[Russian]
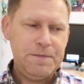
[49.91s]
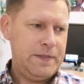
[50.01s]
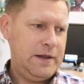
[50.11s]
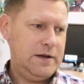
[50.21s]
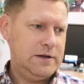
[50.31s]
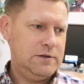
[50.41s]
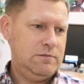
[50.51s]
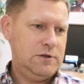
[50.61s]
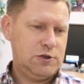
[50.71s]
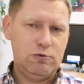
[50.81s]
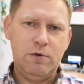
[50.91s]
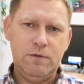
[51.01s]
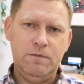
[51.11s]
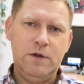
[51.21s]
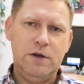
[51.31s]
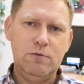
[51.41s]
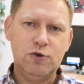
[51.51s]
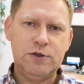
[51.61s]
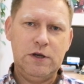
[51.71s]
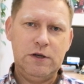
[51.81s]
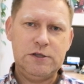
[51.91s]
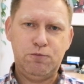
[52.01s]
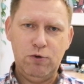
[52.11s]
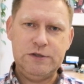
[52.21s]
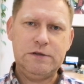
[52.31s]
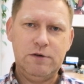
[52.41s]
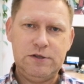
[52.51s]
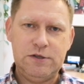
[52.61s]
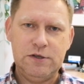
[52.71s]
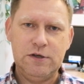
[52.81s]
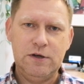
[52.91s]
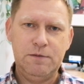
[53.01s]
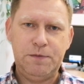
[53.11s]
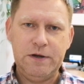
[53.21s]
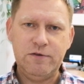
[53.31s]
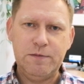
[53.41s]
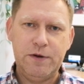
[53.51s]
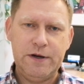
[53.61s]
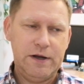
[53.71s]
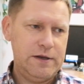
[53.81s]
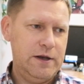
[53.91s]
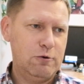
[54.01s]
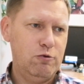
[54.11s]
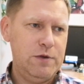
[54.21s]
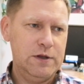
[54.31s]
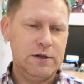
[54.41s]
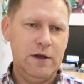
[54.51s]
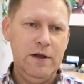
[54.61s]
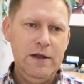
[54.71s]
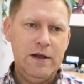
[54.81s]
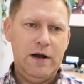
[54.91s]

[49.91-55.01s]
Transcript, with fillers: э, что нужно использовать э, при выборе, какие аргументы,